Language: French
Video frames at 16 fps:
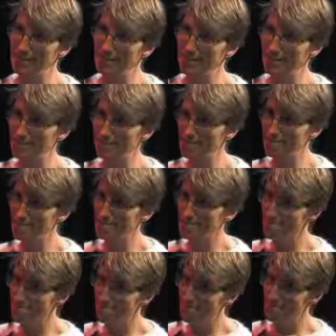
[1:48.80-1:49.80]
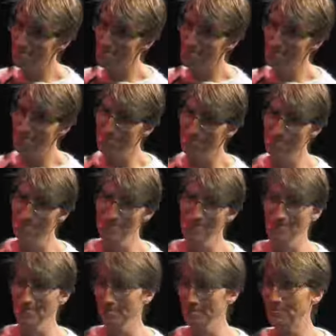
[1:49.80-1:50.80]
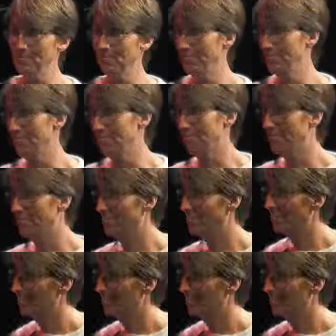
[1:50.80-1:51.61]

Voilà, c'est sous condition. Bah non, ça marche pas.